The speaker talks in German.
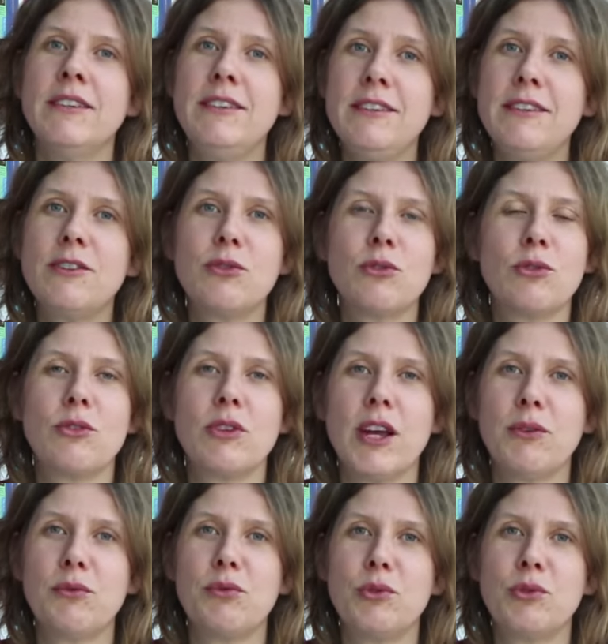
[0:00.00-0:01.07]
die sich
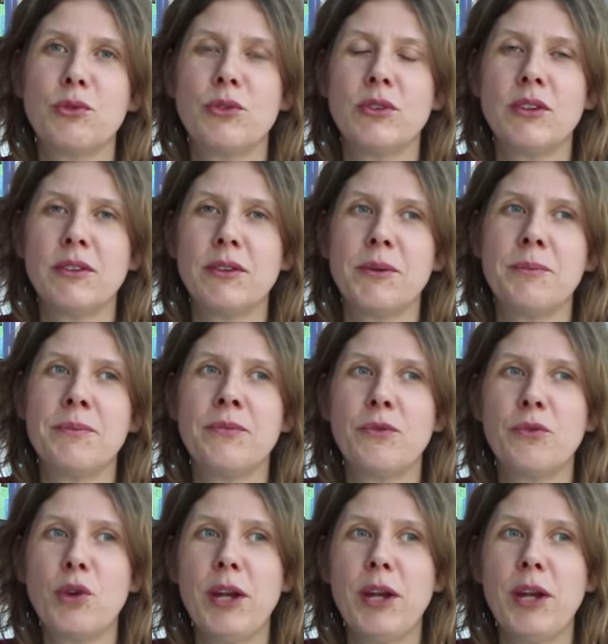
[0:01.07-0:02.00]
sozusagen für so ein,